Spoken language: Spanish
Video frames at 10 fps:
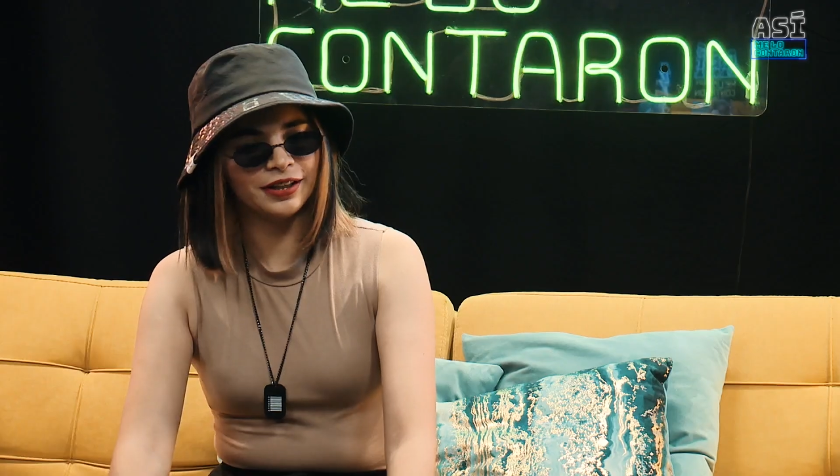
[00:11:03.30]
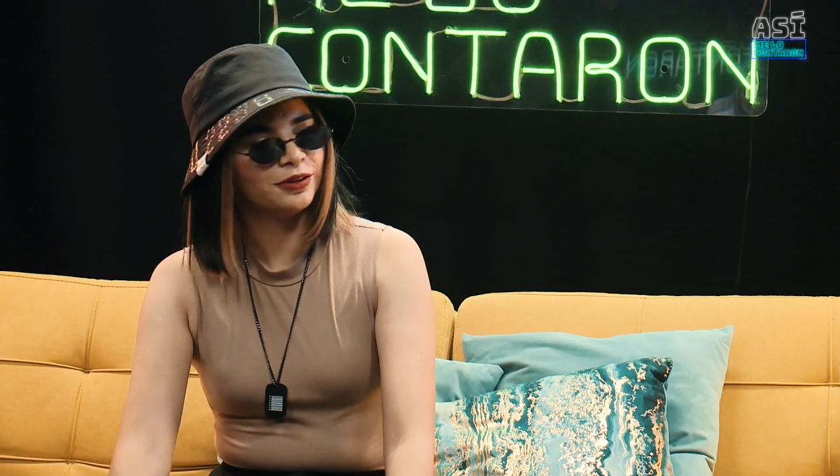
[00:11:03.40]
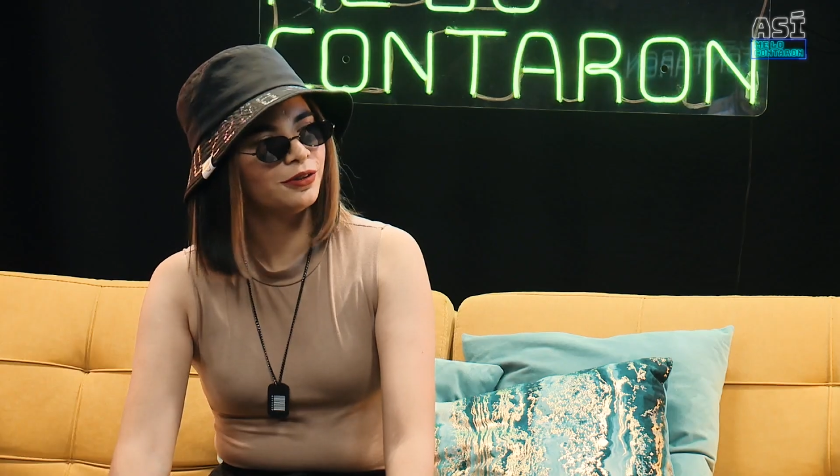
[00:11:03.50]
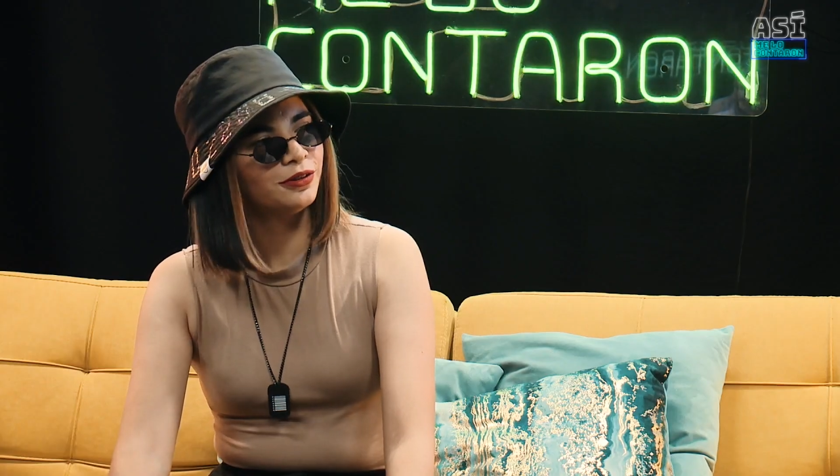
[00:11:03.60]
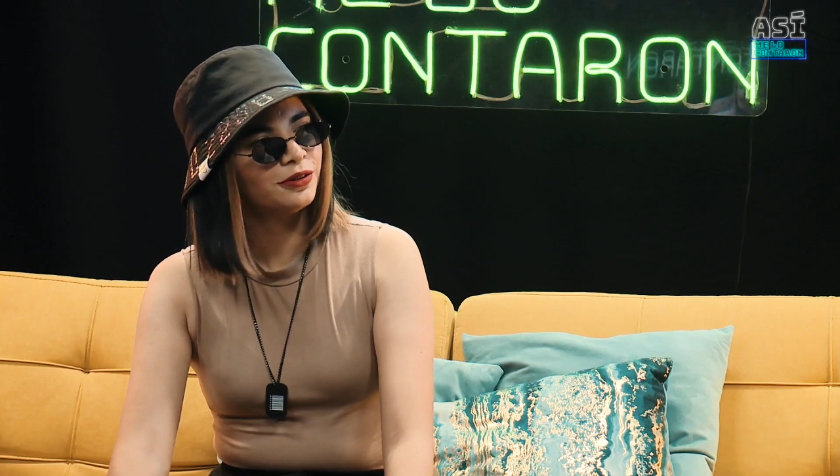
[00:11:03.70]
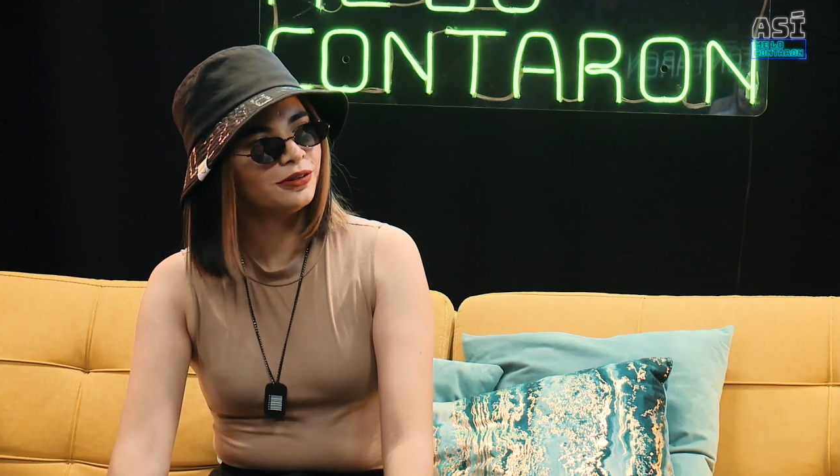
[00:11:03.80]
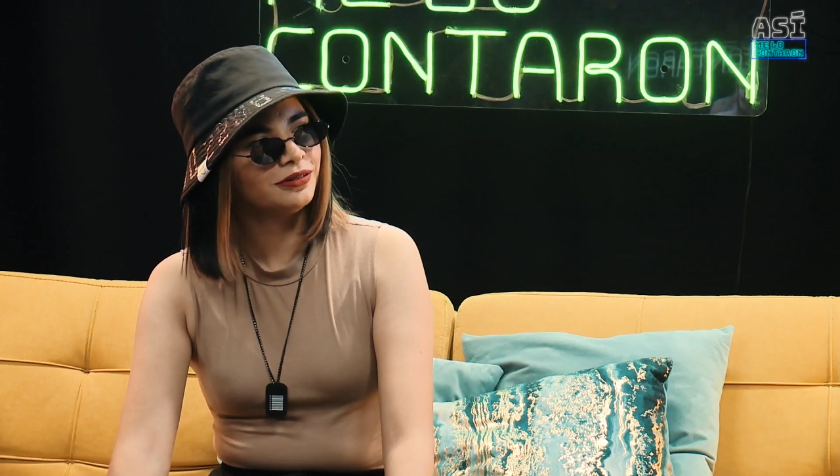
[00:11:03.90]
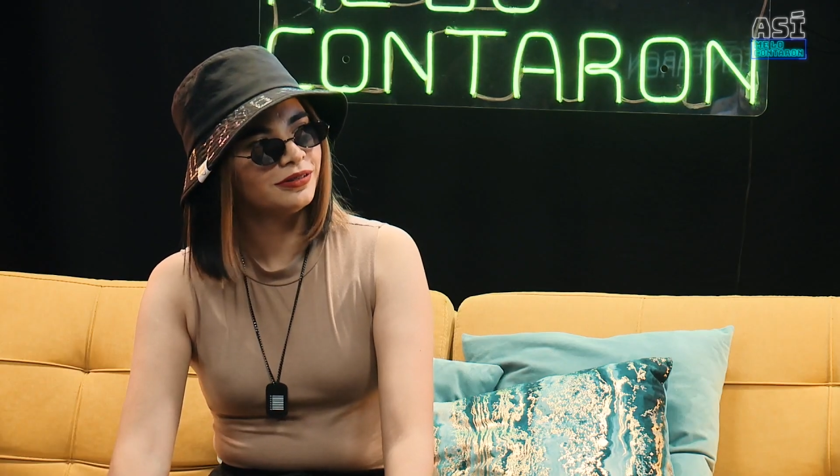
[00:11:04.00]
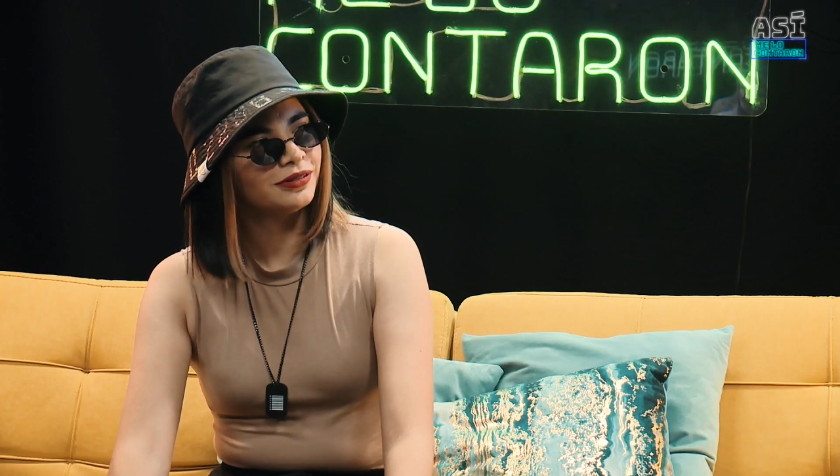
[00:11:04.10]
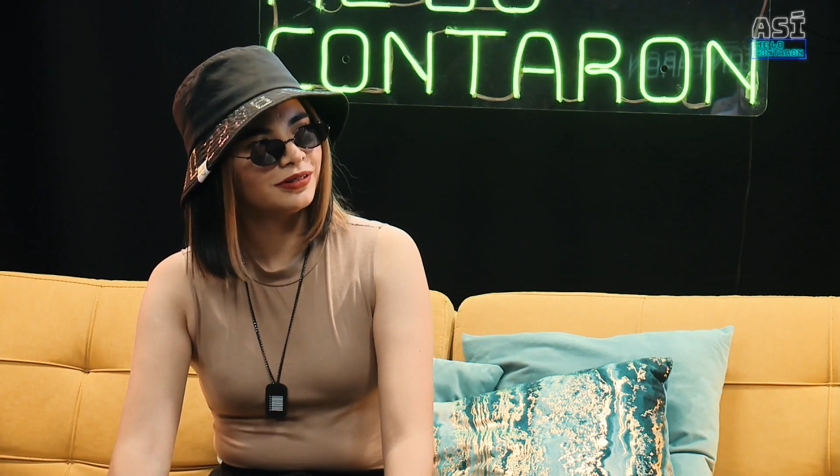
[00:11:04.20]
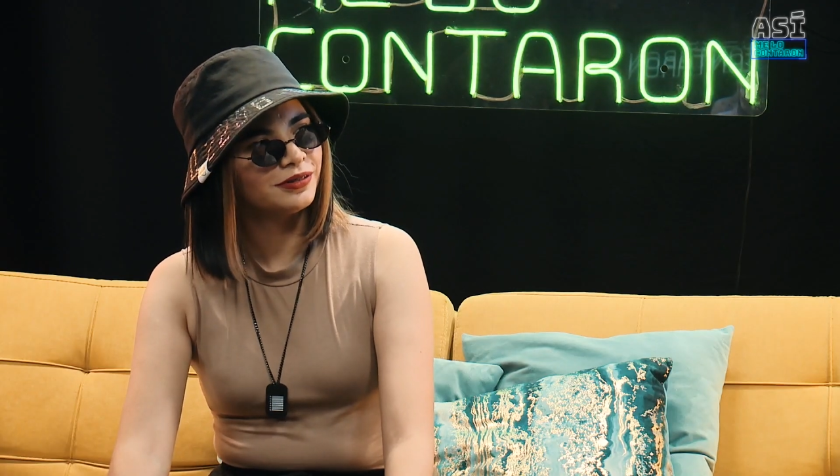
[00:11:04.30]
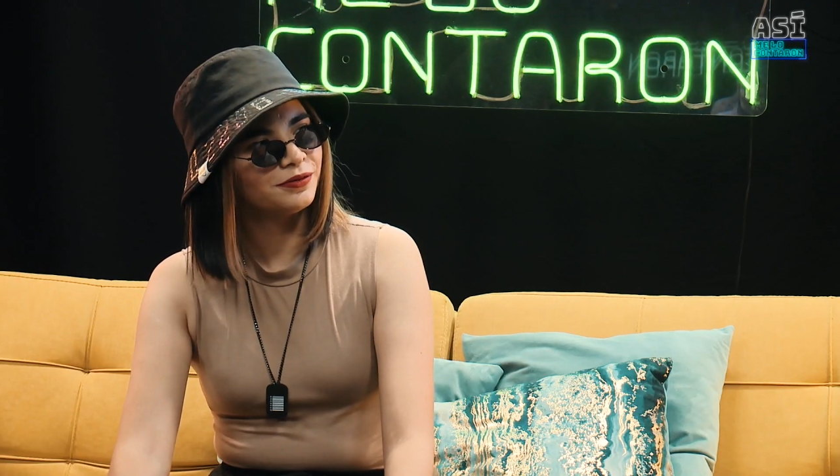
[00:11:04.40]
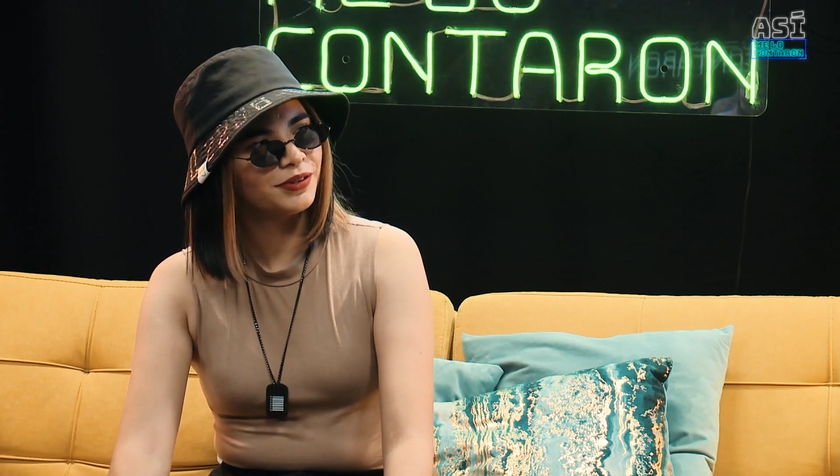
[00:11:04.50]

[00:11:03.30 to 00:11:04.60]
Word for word: no, no. ¿No?